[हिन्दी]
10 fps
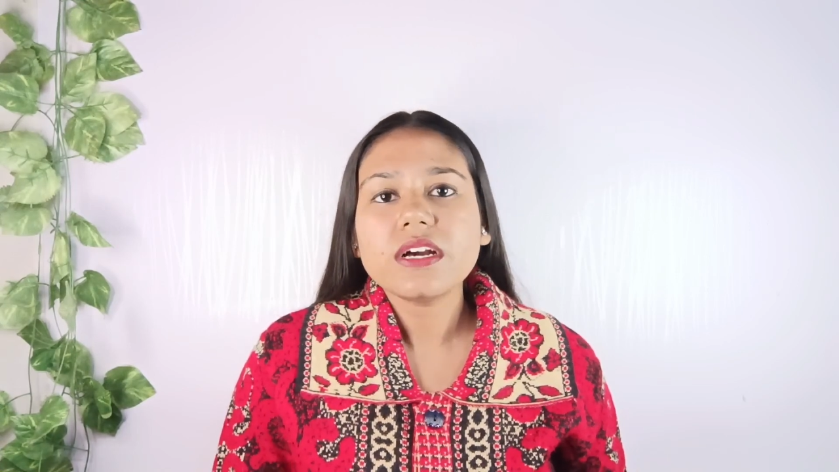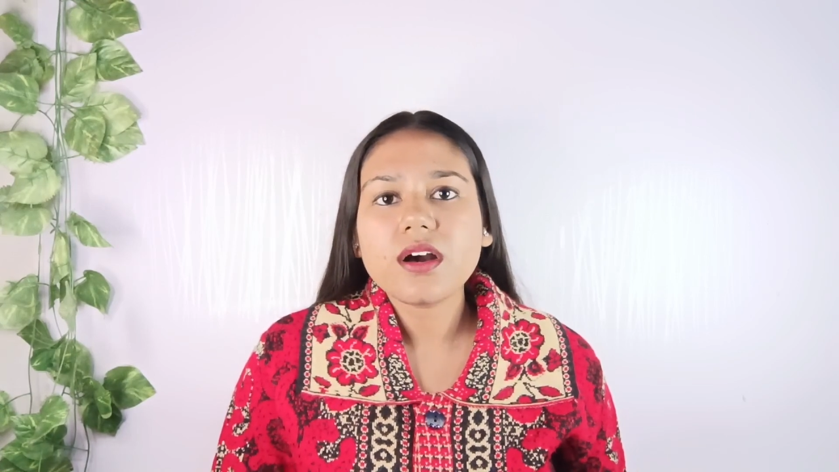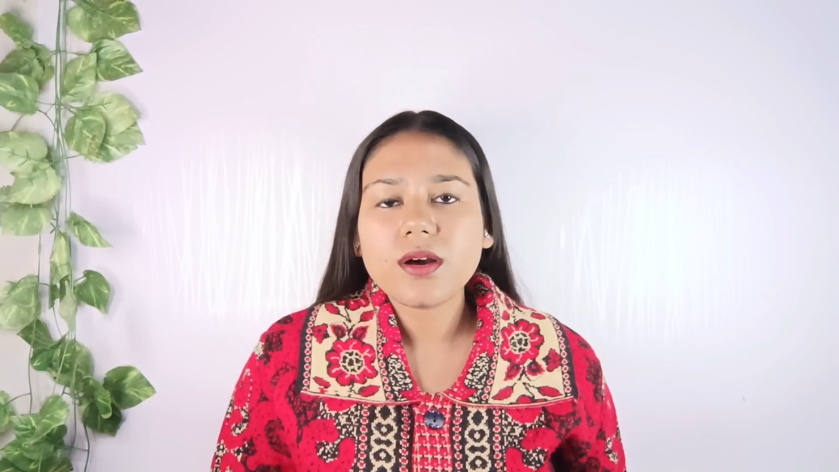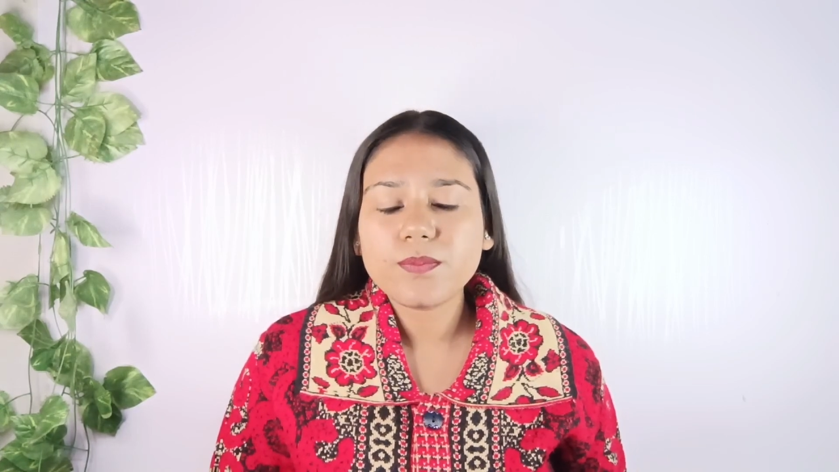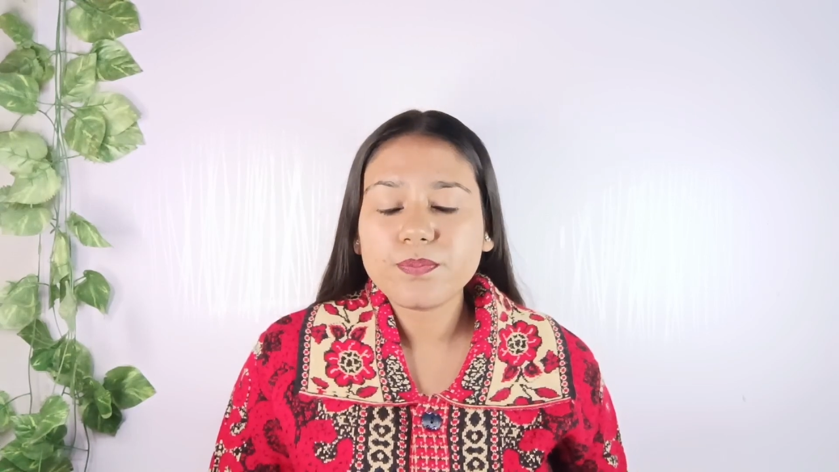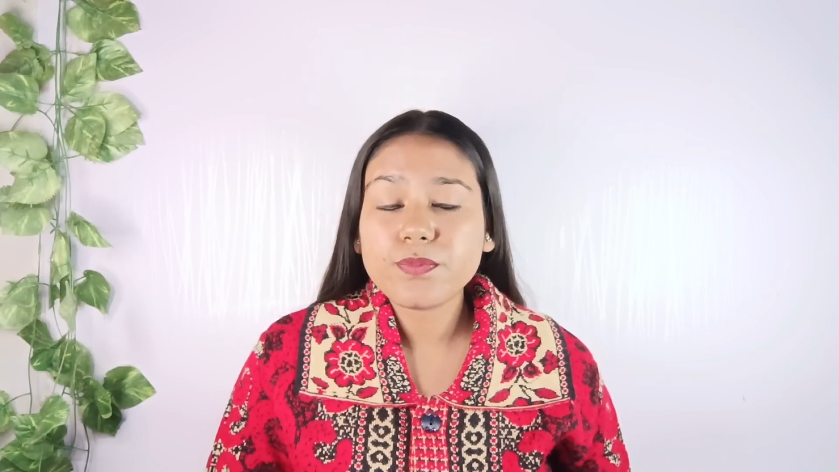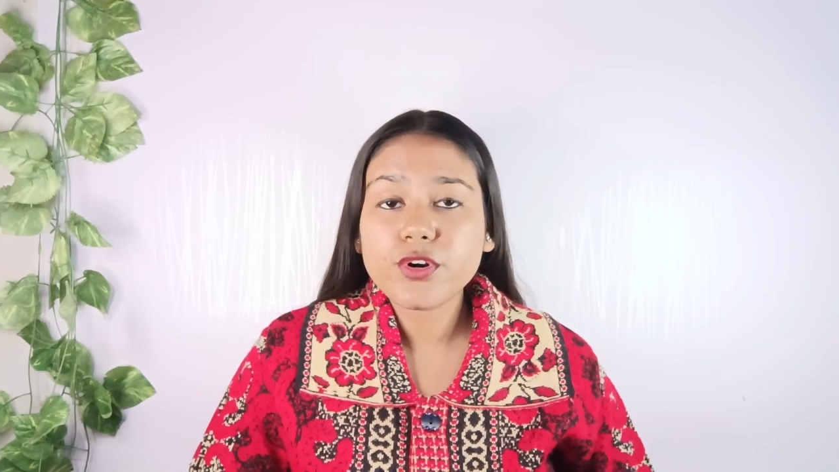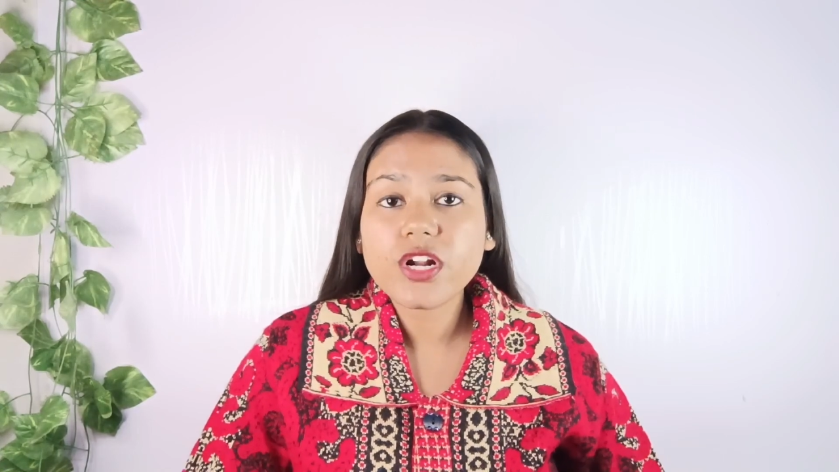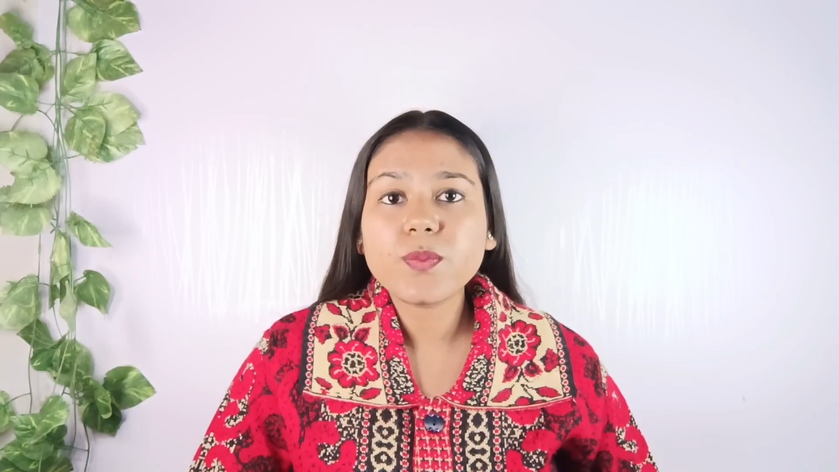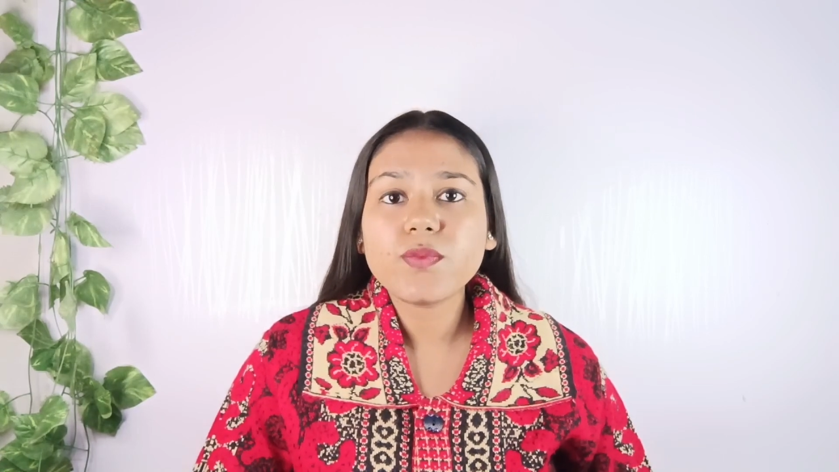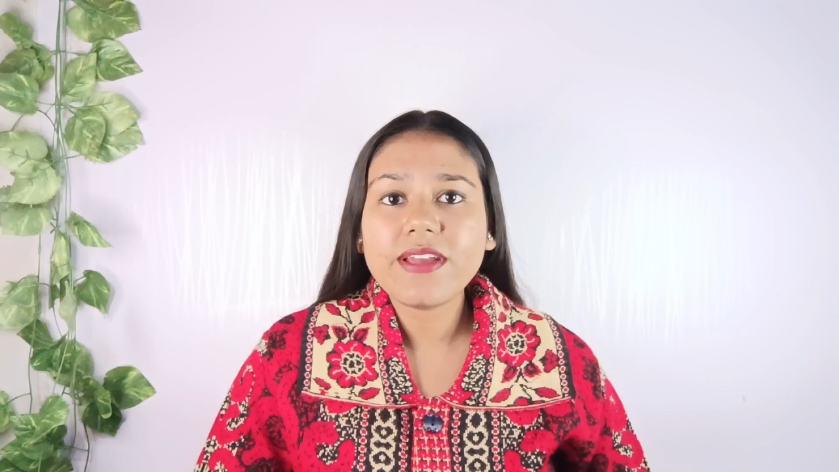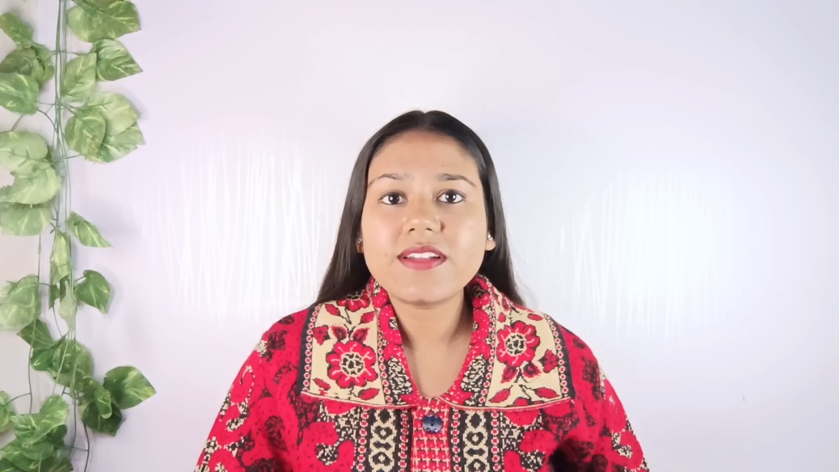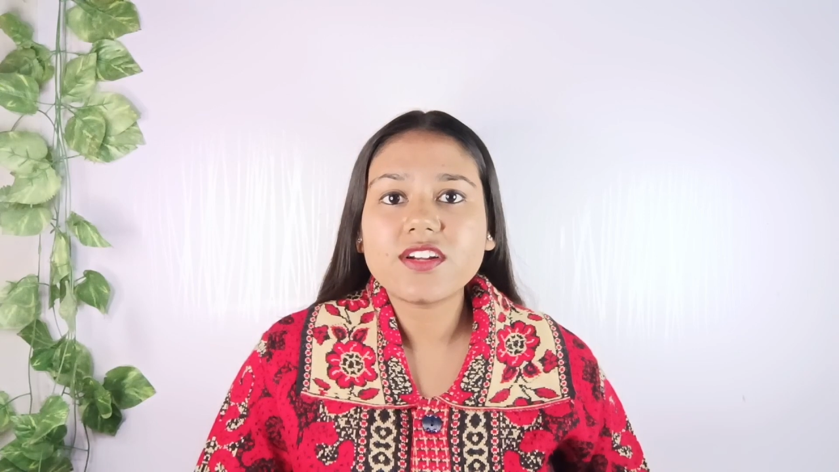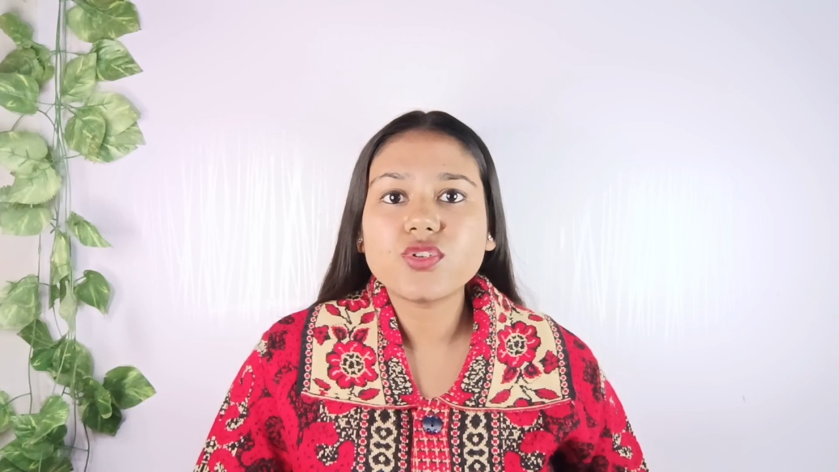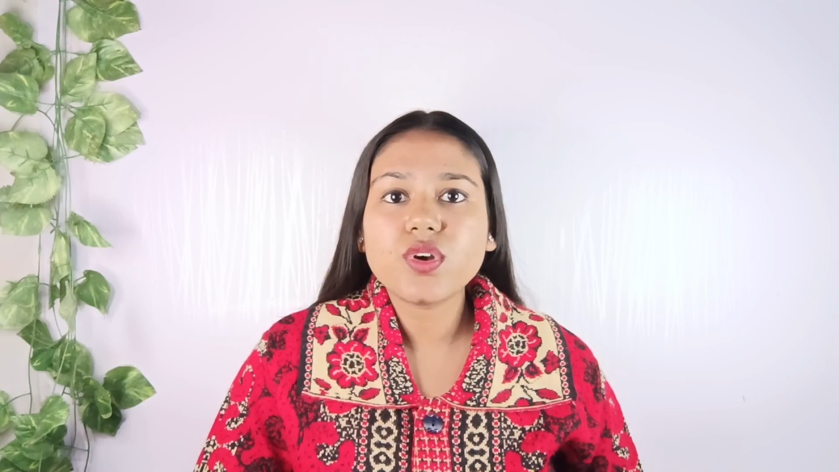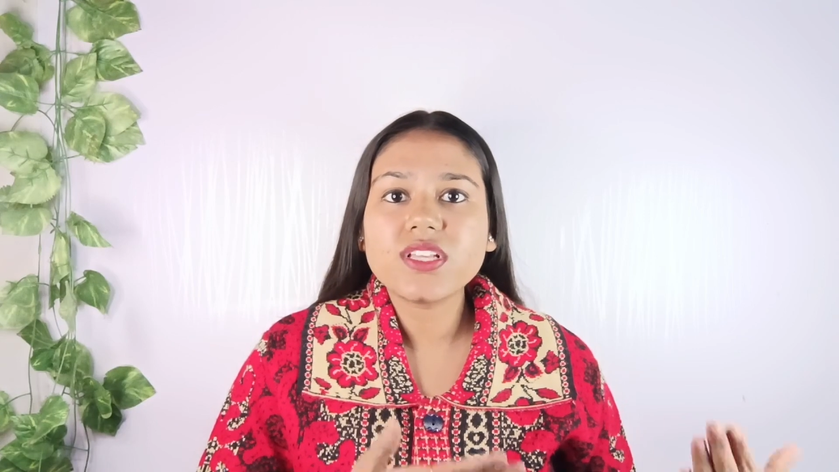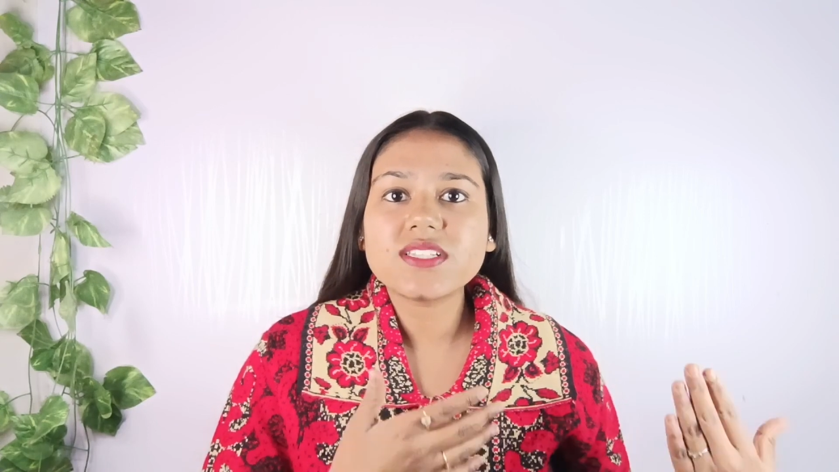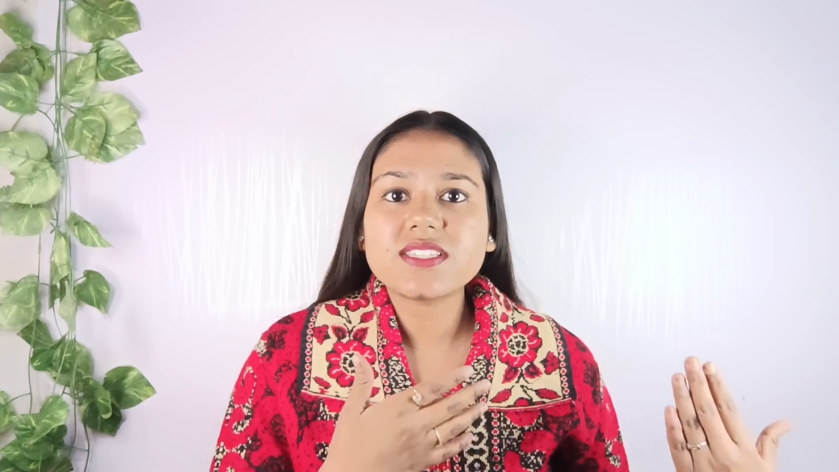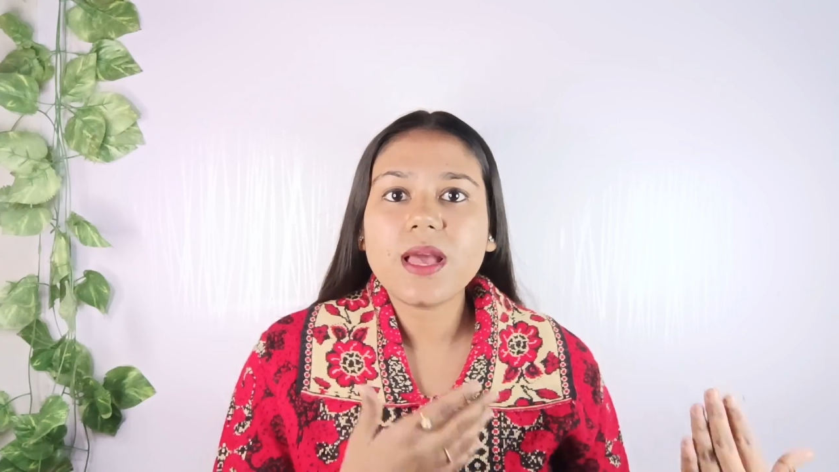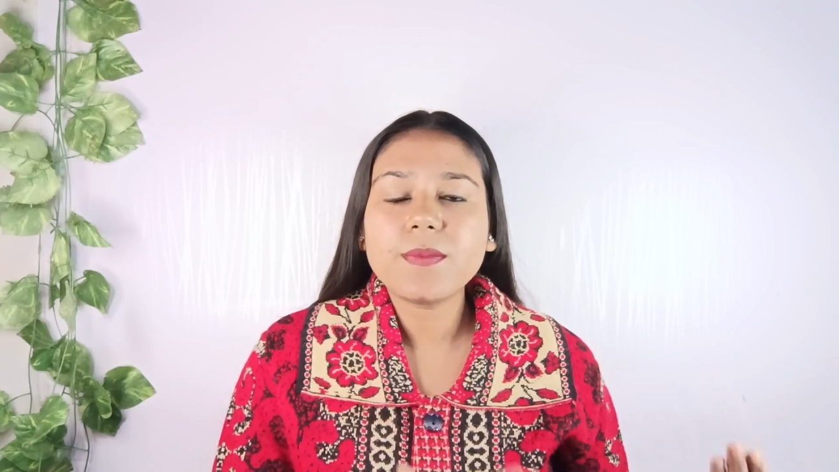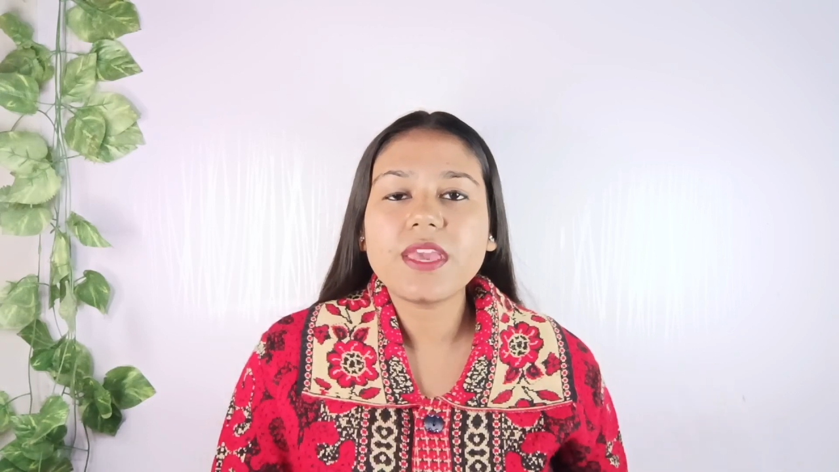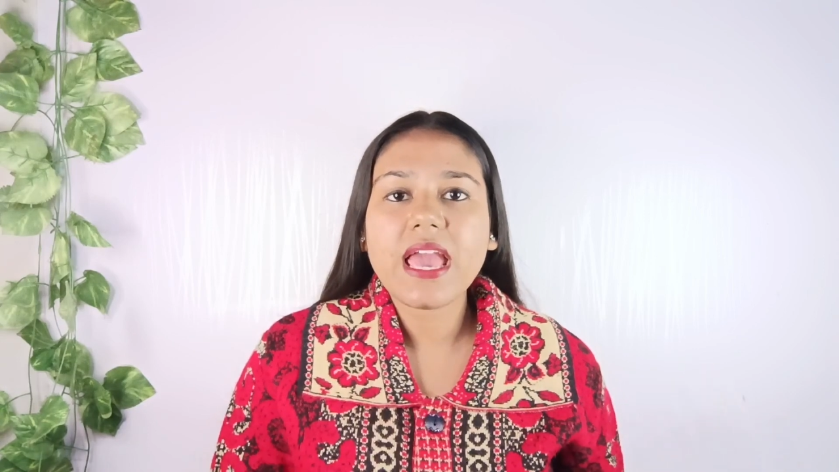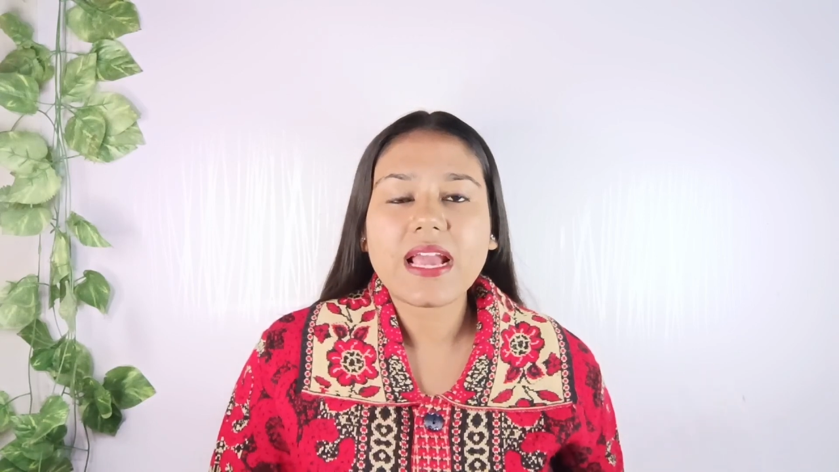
प्रोडक्ट प्रोवाइड कर दूंगी जिससे आपकी